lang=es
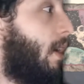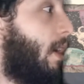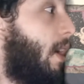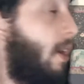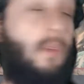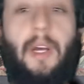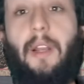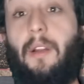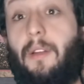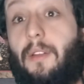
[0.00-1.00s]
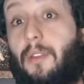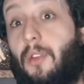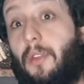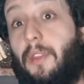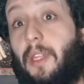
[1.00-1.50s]
El lugar
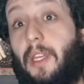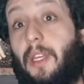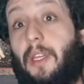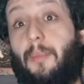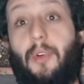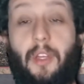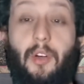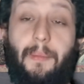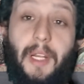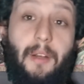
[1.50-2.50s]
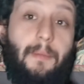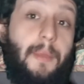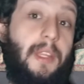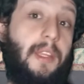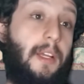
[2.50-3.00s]
donde podés comprar,
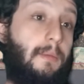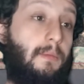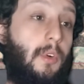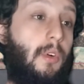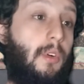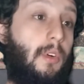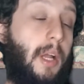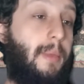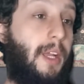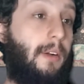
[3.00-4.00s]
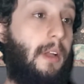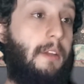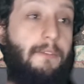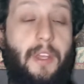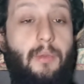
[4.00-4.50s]
vender o cambiar en
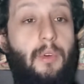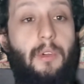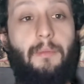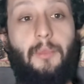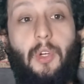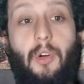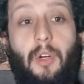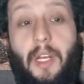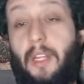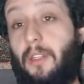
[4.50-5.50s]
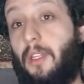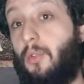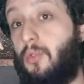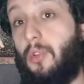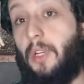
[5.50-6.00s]
Facebook con gente de tu
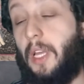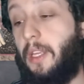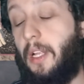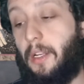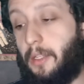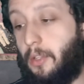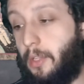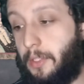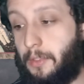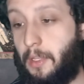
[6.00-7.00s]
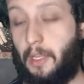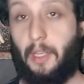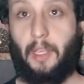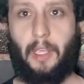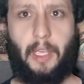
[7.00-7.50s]
zona y alrededores
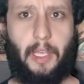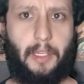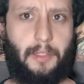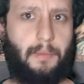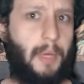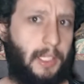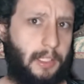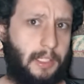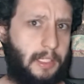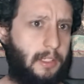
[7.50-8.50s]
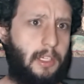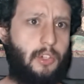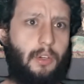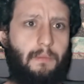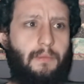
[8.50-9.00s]
es bastante sencillo.